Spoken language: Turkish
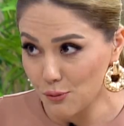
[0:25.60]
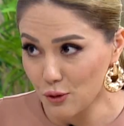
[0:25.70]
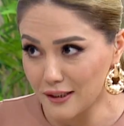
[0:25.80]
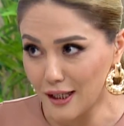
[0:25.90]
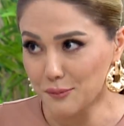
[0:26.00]
bu
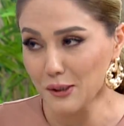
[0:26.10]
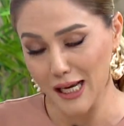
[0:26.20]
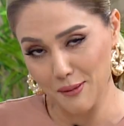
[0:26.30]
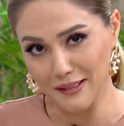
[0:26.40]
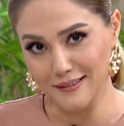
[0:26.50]
kadar mı?
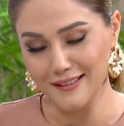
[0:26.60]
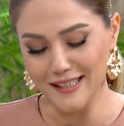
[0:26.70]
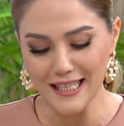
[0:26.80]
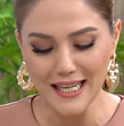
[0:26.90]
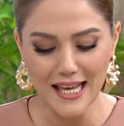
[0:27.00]
Elbette
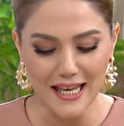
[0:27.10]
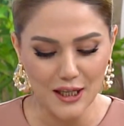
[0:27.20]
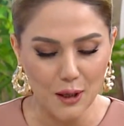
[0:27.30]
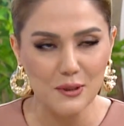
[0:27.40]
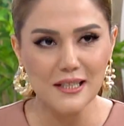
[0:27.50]
değil. E,
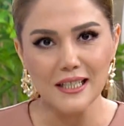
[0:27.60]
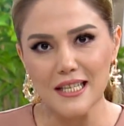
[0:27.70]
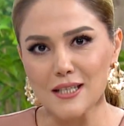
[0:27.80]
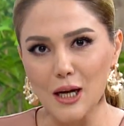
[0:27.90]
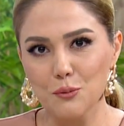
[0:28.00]
kabızlık,
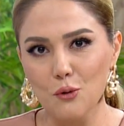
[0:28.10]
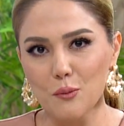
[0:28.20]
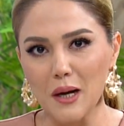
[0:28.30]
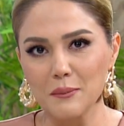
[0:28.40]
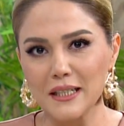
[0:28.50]
ishal
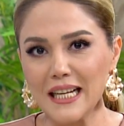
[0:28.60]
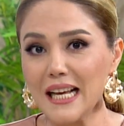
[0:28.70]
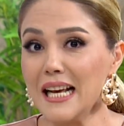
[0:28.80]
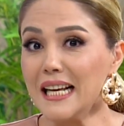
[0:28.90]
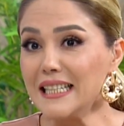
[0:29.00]

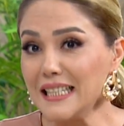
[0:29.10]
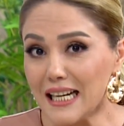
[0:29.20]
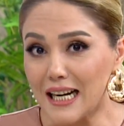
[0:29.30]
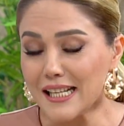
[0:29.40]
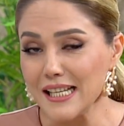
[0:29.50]
problemlerine
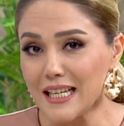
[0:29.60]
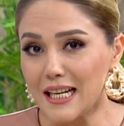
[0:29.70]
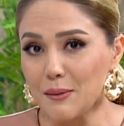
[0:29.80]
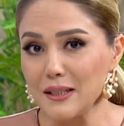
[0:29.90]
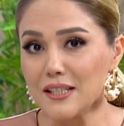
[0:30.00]
neler iyi
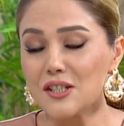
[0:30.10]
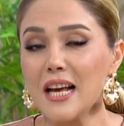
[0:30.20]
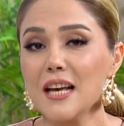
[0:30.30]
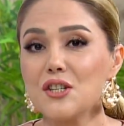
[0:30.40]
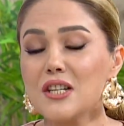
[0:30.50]
gelebilir?
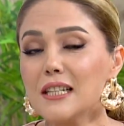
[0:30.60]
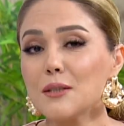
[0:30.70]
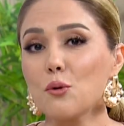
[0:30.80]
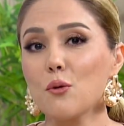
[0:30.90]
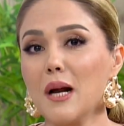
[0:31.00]

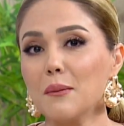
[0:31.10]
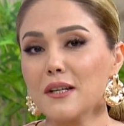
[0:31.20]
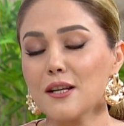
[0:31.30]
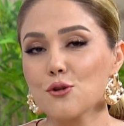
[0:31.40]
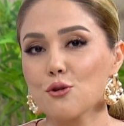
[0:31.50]
Cilt
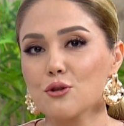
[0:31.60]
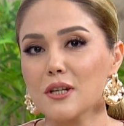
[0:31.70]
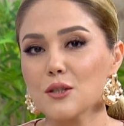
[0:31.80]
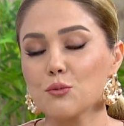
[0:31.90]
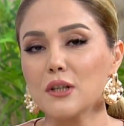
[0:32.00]
problemleri
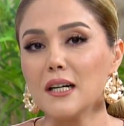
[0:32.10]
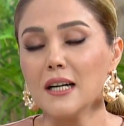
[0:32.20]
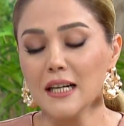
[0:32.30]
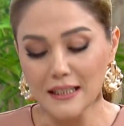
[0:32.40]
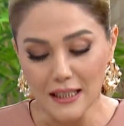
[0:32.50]
yaşıyorsanız buna
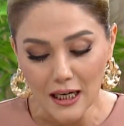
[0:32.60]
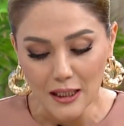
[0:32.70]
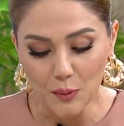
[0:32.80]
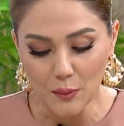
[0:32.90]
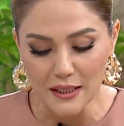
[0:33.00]
neler
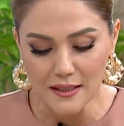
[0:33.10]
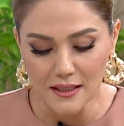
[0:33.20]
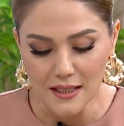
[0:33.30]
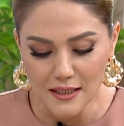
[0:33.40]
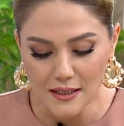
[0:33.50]

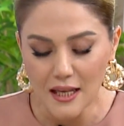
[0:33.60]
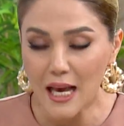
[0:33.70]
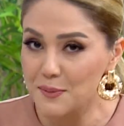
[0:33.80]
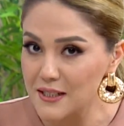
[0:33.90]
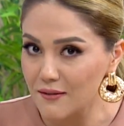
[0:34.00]
yapabilirsiniz?
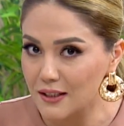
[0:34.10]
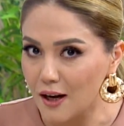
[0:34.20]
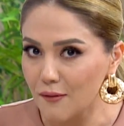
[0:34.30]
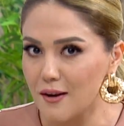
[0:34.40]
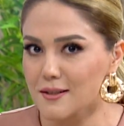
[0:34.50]
Hepsi ve
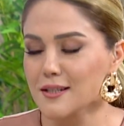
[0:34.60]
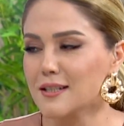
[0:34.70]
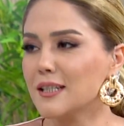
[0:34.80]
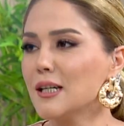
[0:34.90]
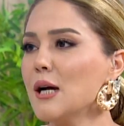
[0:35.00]
daha
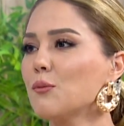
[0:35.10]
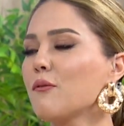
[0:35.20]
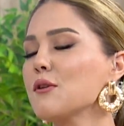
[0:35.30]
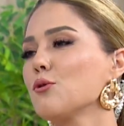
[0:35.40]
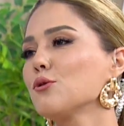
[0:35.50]
fazlasını
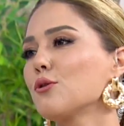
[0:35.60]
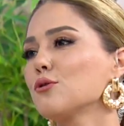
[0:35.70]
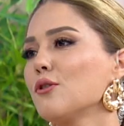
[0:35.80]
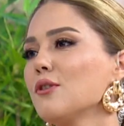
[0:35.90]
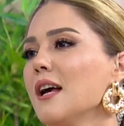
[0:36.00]
Profesör Doktor